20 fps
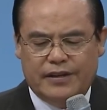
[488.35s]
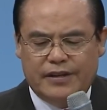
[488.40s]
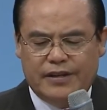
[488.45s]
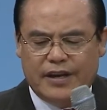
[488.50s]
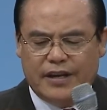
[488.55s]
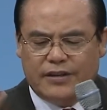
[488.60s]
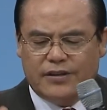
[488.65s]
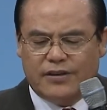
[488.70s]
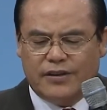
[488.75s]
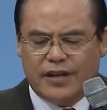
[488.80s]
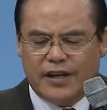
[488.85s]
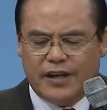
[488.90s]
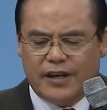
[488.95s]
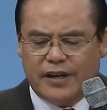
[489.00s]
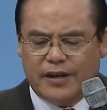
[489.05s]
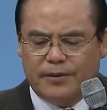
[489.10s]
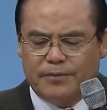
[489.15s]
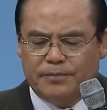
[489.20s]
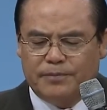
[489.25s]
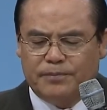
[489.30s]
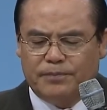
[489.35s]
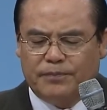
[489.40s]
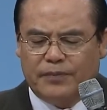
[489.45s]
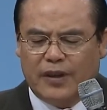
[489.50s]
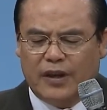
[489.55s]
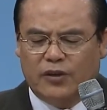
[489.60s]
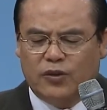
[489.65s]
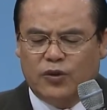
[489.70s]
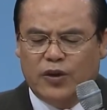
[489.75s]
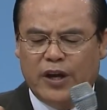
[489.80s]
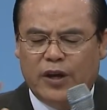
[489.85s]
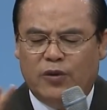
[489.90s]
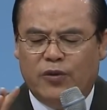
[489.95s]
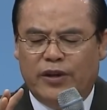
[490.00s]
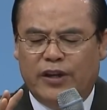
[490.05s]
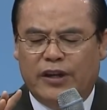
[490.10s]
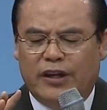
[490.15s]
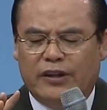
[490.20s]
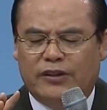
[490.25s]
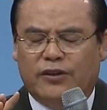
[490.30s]
예전에 죄로
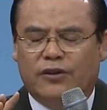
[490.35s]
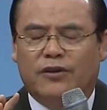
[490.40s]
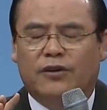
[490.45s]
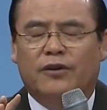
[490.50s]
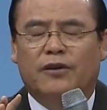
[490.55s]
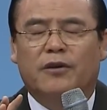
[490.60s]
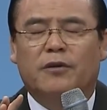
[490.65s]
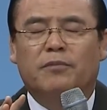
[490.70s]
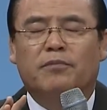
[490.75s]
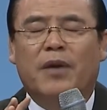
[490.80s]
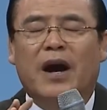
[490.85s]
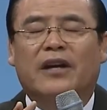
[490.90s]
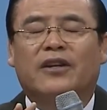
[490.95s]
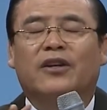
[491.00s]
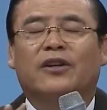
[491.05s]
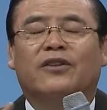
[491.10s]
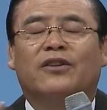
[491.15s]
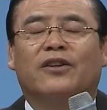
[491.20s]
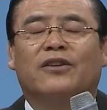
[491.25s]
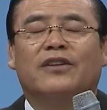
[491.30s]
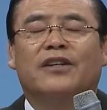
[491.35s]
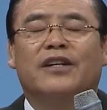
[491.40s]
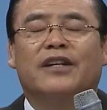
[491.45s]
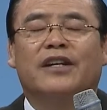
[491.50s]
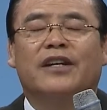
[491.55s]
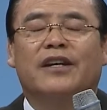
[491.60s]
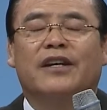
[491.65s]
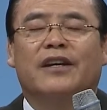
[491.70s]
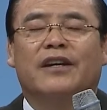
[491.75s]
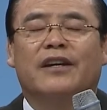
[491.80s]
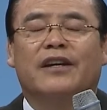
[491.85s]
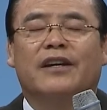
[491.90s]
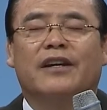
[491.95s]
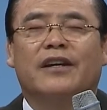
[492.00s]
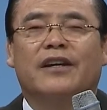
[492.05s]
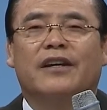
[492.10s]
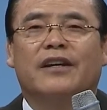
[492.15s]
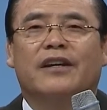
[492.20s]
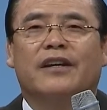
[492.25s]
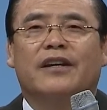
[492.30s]
인해서 막혔던 길이
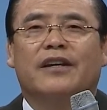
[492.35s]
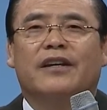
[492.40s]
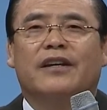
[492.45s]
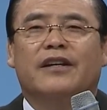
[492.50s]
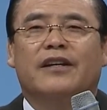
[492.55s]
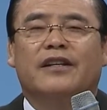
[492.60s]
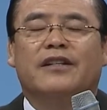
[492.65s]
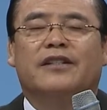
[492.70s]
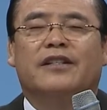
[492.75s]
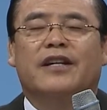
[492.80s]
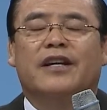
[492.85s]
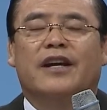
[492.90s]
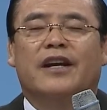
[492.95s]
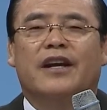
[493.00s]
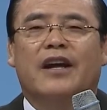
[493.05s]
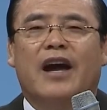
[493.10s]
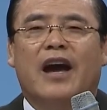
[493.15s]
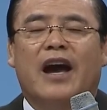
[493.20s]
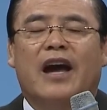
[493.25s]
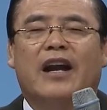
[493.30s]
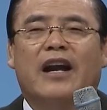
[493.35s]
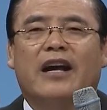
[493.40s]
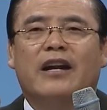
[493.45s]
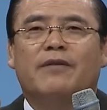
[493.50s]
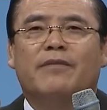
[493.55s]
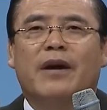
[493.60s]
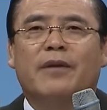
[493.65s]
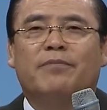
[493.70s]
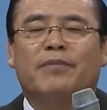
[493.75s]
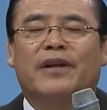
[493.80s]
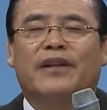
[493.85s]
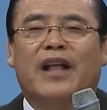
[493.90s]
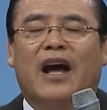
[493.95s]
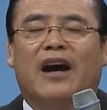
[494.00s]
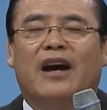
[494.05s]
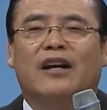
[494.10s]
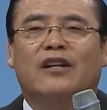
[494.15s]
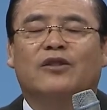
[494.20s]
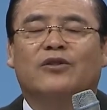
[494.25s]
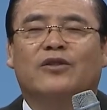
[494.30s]
이제 하나님 앞에
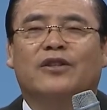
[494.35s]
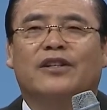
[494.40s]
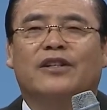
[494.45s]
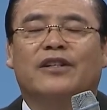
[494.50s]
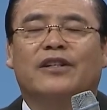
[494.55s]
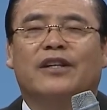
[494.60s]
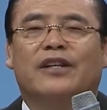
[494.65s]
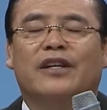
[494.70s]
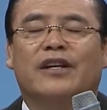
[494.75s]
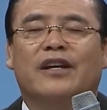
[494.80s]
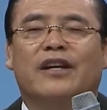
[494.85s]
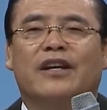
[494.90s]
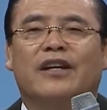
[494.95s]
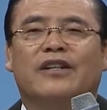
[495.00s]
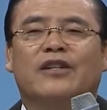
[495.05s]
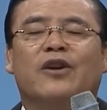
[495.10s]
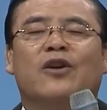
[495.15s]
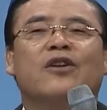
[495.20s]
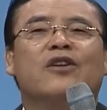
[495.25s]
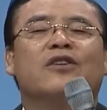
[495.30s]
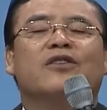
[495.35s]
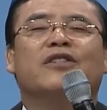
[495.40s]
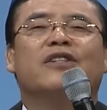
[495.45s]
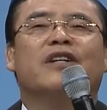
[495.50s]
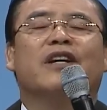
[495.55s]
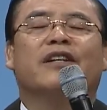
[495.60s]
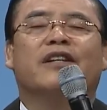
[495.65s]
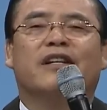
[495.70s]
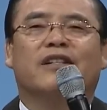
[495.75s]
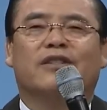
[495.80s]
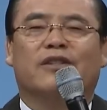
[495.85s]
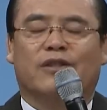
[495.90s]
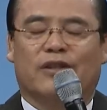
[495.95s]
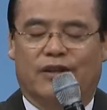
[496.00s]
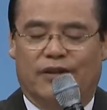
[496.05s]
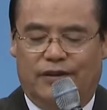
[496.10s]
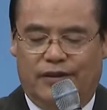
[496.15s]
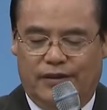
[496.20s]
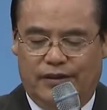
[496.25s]
나갈 수 있는 길이 열려지게 됐어요.